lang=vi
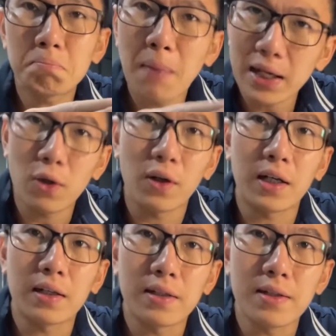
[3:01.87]
3 tuần
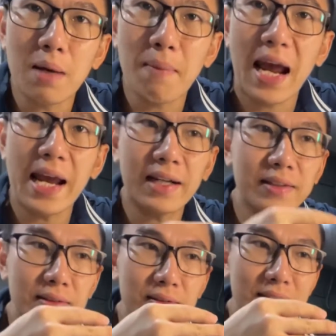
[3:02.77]
để bạn
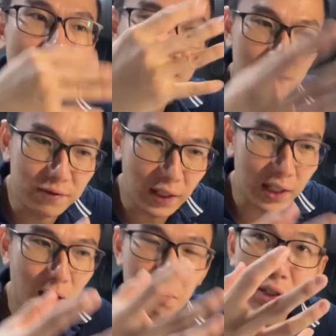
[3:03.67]
tăng cường
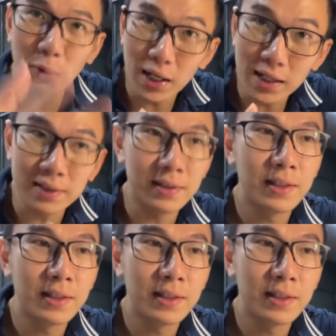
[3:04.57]
vận động nhiều hơn